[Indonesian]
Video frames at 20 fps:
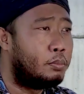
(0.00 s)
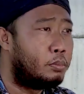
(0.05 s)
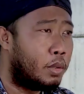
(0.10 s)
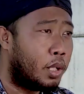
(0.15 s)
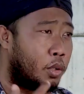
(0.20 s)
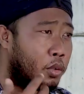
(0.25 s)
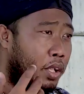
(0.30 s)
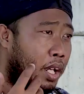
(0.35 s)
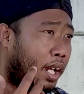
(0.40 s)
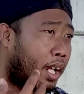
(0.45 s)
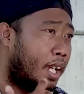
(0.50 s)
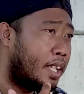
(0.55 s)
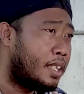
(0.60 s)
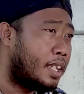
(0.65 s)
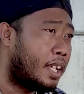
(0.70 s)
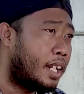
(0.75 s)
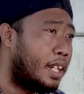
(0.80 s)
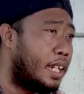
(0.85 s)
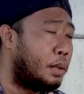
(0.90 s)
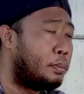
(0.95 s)
menggunakan
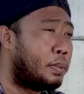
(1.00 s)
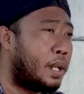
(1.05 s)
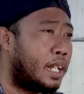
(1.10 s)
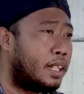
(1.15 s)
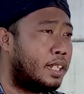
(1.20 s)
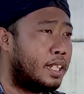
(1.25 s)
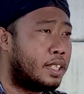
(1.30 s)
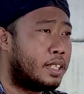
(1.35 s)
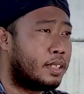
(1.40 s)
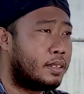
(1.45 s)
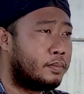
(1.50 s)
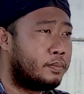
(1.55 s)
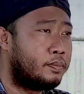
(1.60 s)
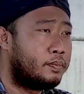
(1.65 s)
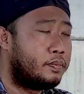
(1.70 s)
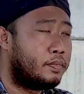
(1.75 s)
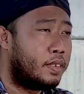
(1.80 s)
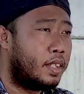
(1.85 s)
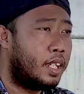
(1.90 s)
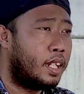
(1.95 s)
cara yang praktis,
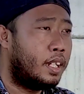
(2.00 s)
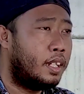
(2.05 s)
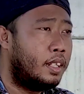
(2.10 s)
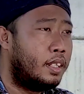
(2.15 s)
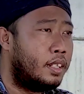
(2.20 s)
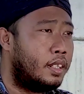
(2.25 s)
ya.